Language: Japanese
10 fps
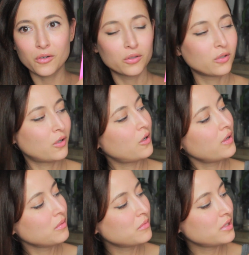この
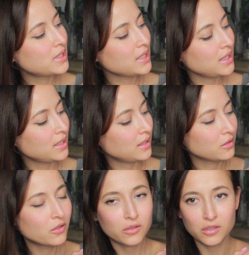OMG
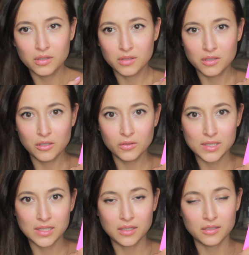の
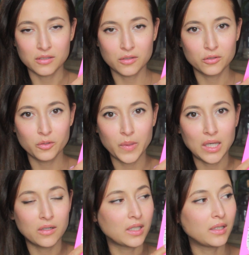キュートステッカーこの
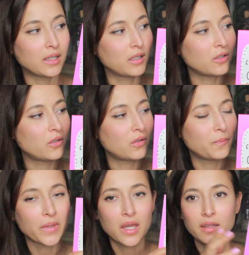ピンクなんだけ
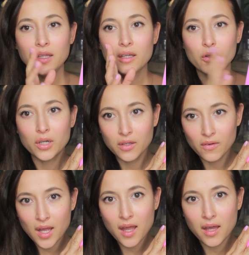どでこれ
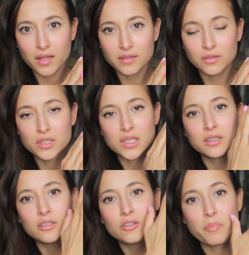はどっちかっ
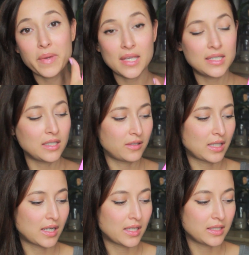ていうとベーシック
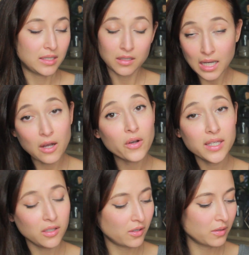な感じ可愛
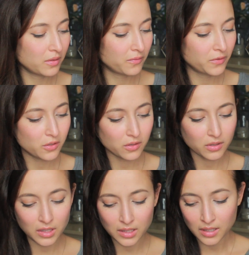いよ普
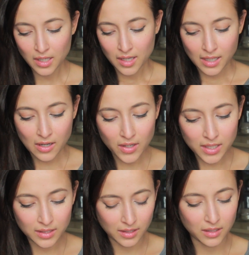通に可
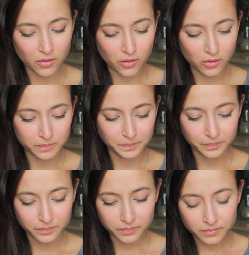愛いんだけど
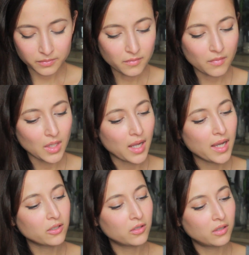
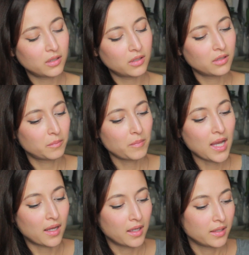あの
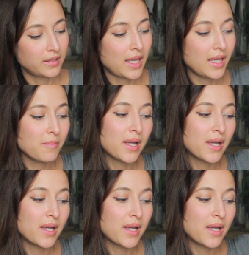まあ定